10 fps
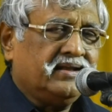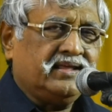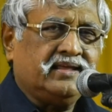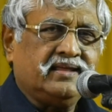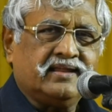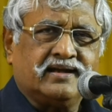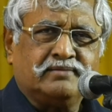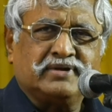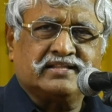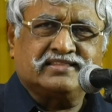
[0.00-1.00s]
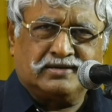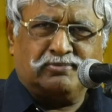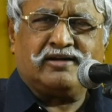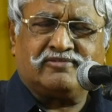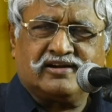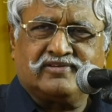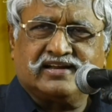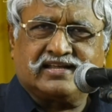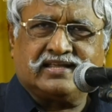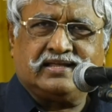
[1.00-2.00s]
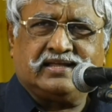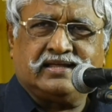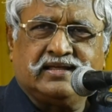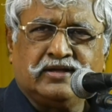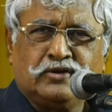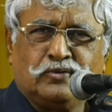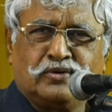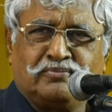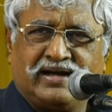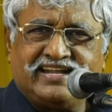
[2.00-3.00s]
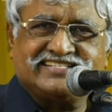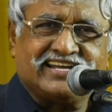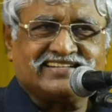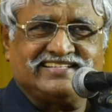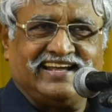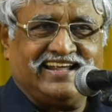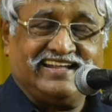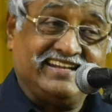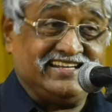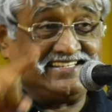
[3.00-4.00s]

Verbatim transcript: நீ நண்பர் திருமாவளவனுக்கு ஒரு மடிசார் சேலை நீ